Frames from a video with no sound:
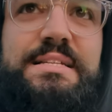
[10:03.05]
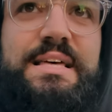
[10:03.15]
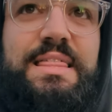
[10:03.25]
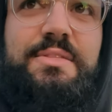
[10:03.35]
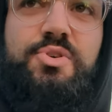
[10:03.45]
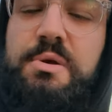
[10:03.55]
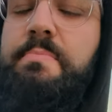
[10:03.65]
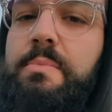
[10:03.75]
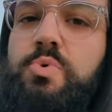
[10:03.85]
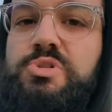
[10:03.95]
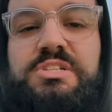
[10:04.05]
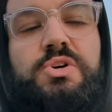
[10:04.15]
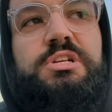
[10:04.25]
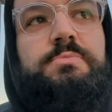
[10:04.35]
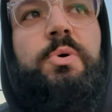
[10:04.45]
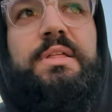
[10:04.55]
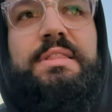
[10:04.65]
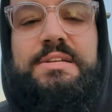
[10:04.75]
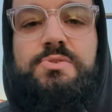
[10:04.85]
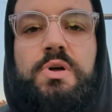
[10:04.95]
están haciendo siempre muchas cosas por
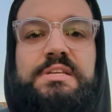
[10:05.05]
detrás, ¿no?